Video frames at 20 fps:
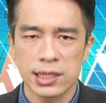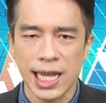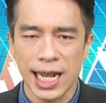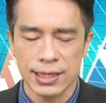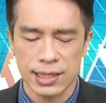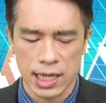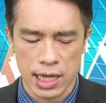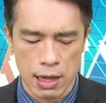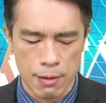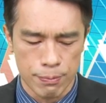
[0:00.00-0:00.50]

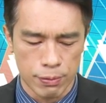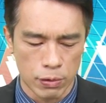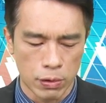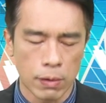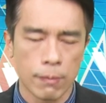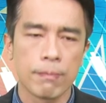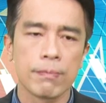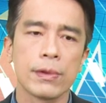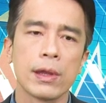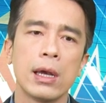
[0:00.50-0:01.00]
跌一
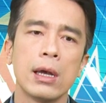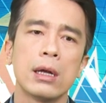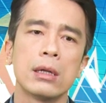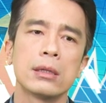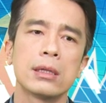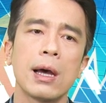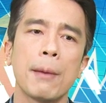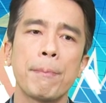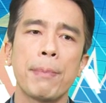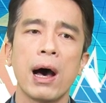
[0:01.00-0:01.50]
波，
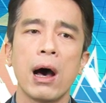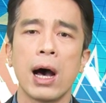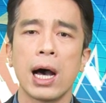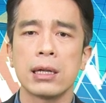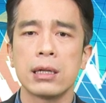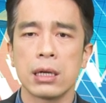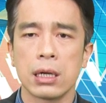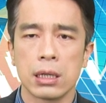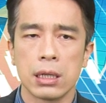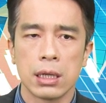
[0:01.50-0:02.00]
那包
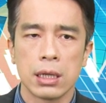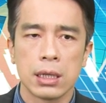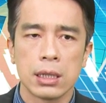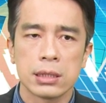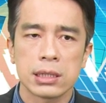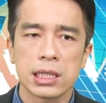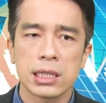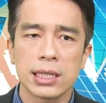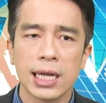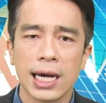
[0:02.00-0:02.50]
含了。
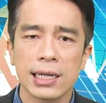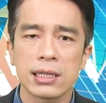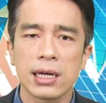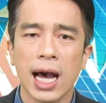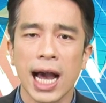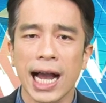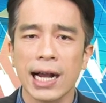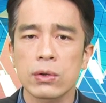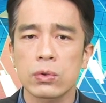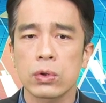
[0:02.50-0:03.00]
其他的
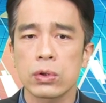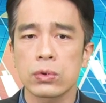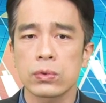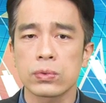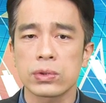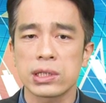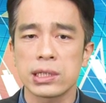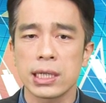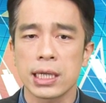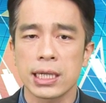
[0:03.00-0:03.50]
韩国
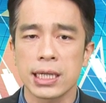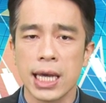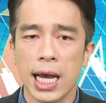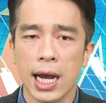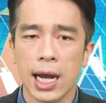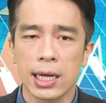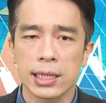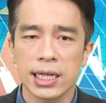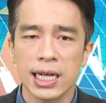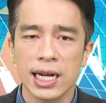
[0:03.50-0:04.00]
股市也一样
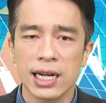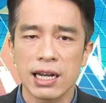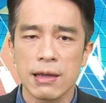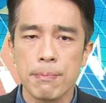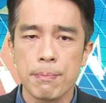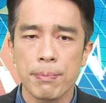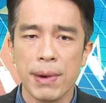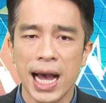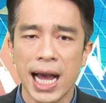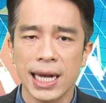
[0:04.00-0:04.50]
啊，你看零
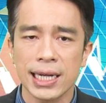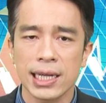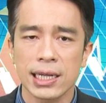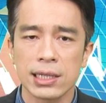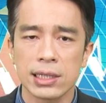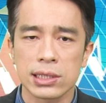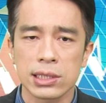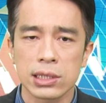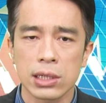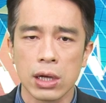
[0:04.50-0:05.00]
八年
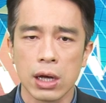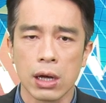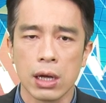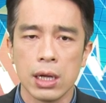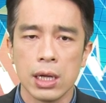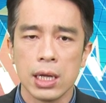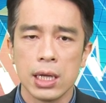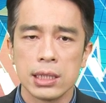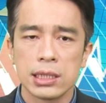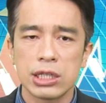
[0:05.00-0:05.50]
的时候，
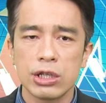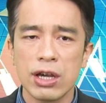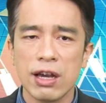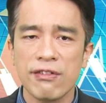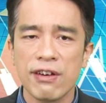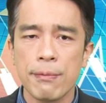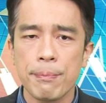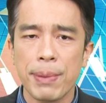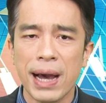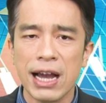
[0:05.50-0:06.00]
七月
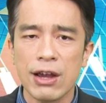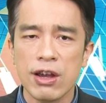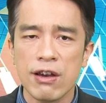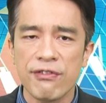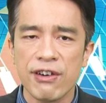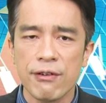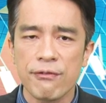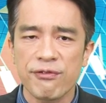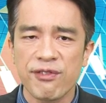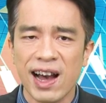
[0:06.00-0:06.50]
份、八月
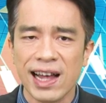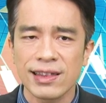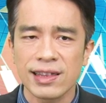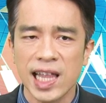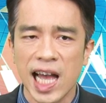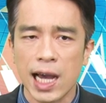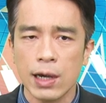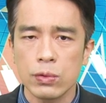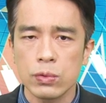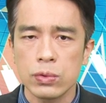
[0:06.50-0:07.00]
份反
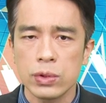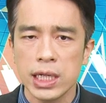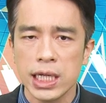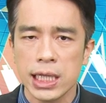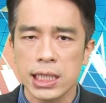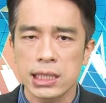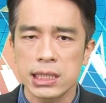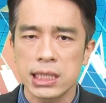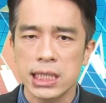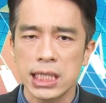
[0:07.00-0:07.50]
弹无
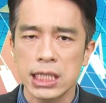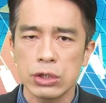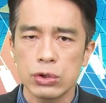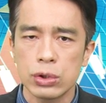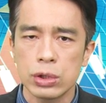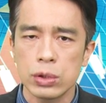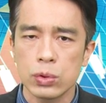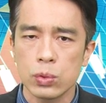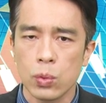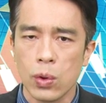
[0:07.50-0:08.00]
力，继
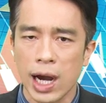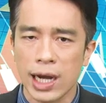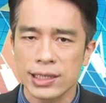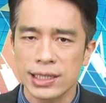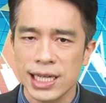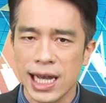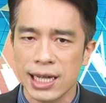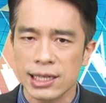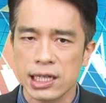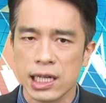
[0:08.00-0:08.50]
续往
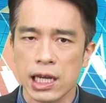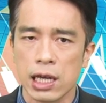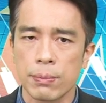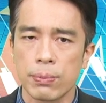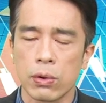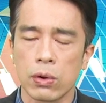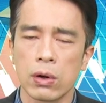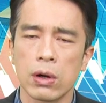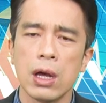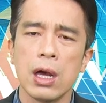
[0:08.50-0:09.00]
下跌一
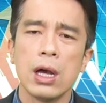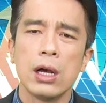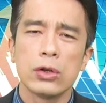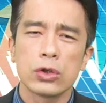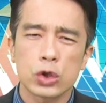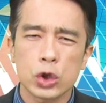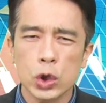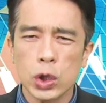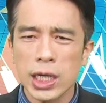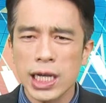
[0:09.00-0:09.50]
波。
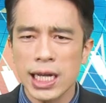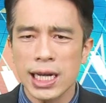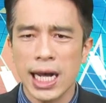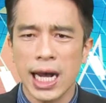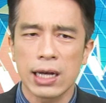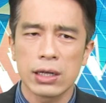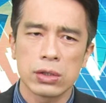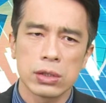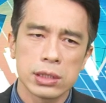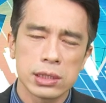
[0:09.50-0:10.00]
所以
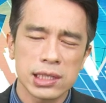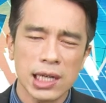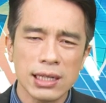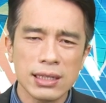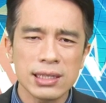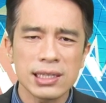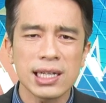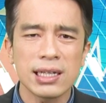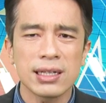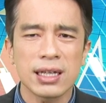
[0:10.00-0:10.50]
啊，
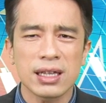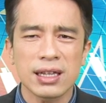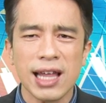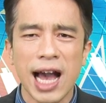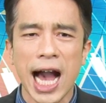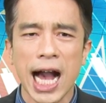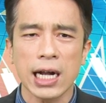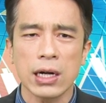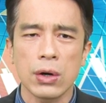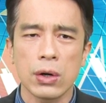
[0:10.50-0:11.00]
真正的
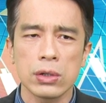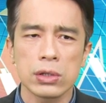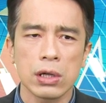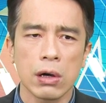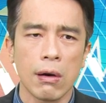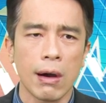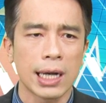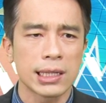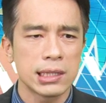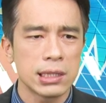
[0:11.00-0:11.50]
大空
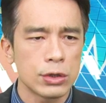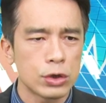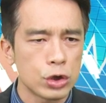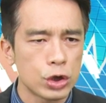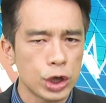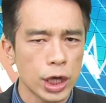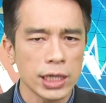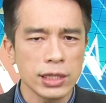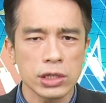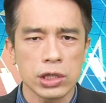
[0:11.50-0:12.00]
头啊，是
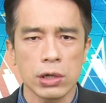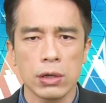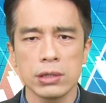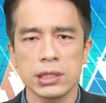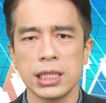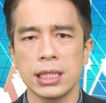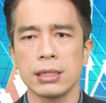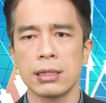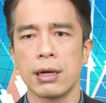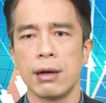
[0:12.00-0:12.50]
全球
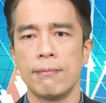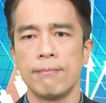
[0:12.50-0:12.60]
性的，